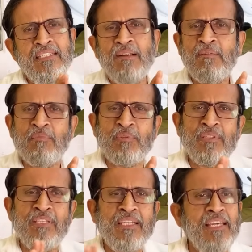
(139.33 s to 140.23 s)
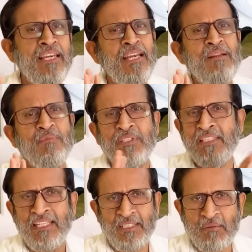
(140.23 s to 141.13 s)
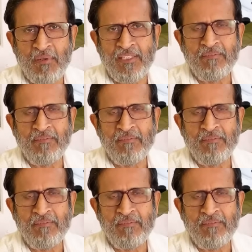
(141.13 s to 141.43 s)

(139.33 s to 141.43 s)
আমরা প্রত্যেকের মধ্যে দেখতে পাই